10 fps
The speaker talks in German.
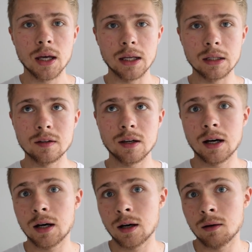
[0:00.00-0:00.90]
in
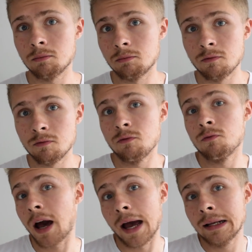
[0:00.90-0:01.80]
der
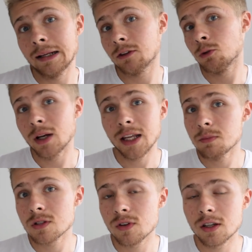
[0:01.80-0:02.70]
freien Natur
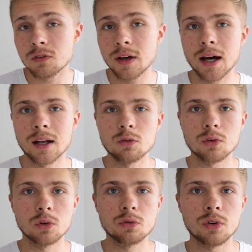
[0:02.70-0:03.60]
lebensfähig wären
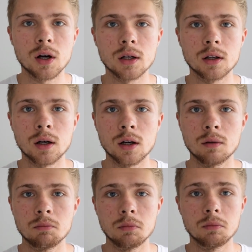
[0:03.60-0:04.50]
aufgrund von
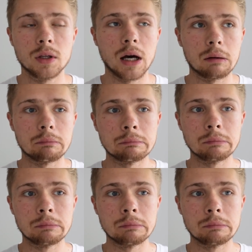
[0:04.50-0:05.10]
ähm, ja,